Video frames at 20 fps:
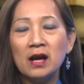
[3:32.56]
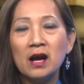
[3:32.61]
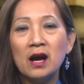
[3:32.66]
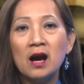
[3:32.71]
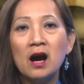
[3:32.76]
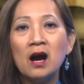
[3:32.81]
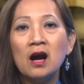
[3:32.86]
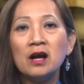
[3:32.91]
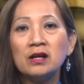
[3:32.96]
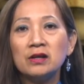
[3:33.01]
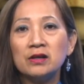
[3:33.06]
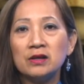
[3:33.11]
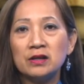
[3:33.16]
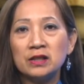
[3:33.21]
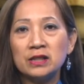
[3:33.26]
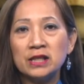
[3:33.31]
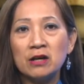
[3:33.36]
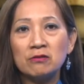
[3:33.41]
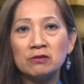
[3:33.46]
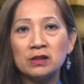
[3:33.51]
Hơn nữa,
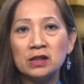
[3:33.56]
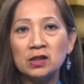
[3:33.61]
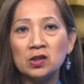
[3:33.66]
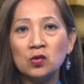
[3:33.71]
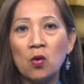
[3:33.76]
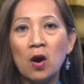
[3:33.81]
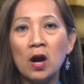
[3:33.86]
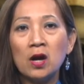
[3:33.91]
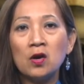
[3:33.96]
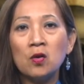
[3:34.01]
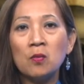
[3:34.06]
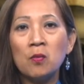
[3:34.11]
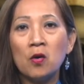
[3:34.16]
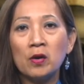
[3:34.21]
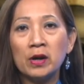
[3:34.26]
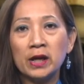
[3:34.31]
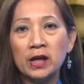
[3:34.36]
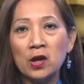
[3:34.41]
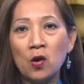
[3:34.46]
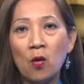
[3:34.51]
theo tính toán của
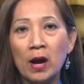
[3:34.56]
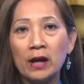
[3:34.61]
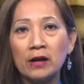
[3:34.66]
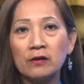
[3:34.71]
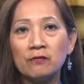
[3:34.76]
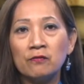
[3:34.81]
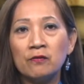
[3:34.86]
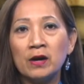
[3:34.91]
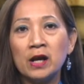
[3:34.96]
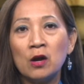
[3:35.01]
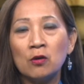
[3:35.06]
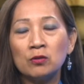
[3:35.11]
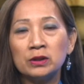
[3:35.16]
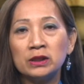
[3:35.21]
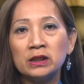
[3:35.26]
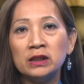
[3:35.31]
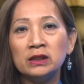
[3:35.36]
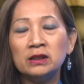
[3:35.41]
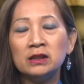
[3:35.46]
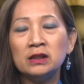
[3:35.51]
Bộ Kế hoạch và Đầu
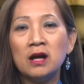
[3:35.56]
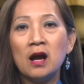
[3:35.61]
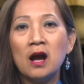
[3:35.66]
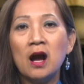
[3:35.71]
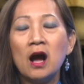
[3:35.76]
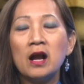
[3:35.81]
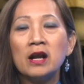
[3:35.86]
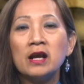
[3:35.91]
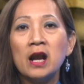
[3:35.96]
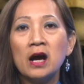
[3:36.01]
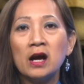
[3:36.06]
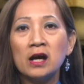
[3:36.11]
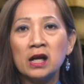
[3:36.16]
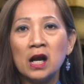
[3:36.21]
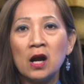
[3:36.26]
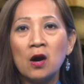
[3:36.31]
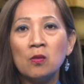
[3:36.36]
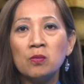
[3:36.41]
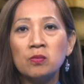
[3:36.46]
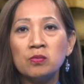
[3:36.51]
tư, nợ
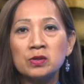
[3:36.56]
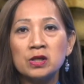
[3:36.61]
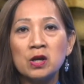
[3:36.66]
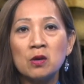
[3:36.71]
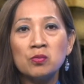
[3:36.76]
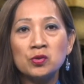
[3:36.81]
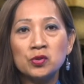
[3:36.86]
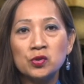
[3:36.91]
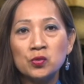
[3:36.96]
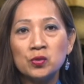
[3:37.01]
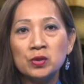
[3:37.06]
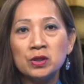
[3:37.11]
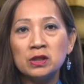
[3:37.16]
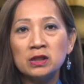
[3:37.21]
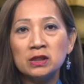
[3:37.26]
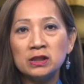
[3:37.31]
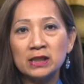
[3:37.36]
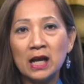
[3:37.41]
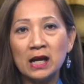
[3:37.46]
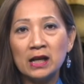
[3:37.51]
công trong xu hướng
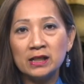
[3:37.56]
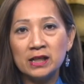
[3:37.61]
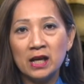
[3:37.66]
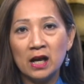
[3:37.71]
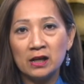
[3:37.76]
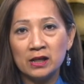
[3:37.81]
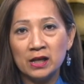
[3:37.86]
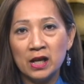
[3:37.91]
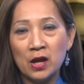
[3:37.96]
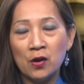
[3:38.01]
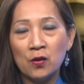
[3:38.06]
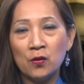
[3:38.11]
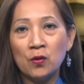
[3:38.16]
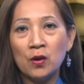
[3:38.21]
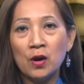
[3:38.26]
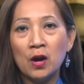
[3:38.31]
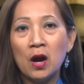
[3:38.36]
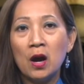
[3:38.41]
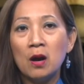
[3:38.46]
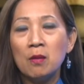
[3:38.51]
tăng dần đều,
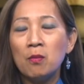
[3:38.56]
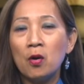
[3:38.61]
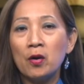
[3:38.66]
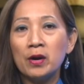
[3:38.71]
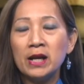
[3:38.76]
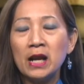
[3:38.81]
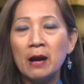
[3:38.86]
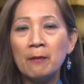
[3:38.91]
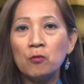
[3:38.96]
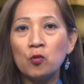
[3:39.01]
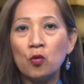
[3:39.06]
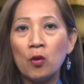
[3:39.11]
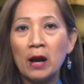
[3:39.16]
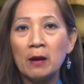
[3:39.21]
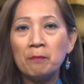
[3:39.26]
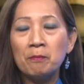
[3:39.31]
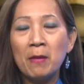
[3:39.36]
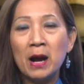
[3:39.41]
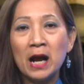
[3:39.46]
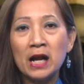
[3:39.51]
mỗi năm
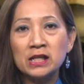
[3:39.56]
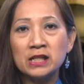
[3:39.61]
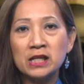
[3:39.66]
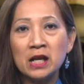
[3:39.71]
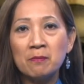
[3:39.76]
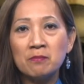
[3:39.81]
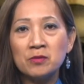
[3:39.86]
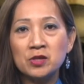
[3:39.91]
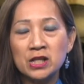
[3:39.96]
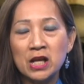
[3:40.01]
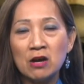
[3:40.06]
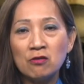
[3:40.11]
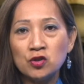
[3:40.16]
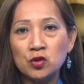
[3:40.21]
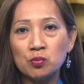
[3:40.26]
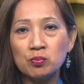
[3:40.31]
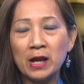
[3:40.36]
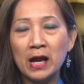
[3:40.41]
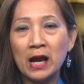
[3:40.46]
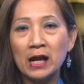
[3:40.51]
khoảng
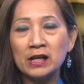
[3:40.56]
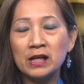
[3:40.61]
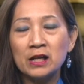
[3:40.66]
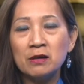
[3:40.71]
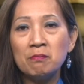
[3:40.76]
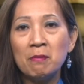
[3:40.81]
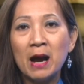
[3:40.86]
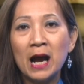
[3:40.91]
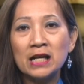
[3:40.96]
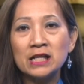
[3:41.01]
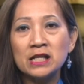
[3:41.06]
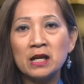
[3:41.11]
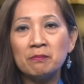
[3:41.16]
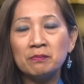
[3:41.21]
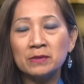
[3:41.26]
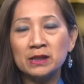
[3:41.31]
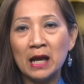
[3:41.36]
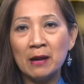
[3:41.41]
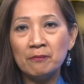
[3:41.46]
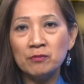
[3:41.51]
360.000 đến
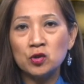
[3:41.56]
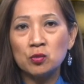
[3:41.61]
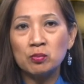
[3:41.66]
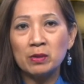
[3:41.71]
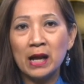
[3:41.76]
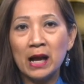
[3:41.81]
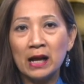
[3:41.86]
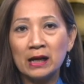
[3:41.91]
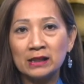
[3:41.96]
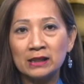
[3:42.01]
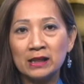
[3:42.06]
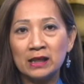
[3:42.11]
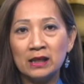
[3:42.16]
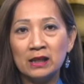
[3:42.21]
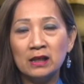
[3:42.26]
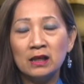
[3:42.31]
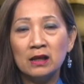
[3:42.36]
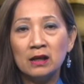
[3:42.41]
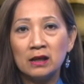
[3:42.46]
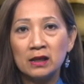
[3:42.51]
380.000
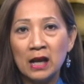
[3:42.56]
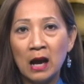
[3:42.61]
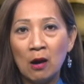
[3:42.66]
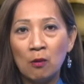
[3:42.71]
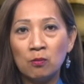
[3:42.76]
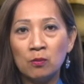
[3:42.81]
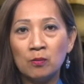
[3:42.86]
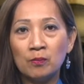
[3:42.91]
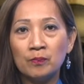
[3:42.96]
tỷ đồng.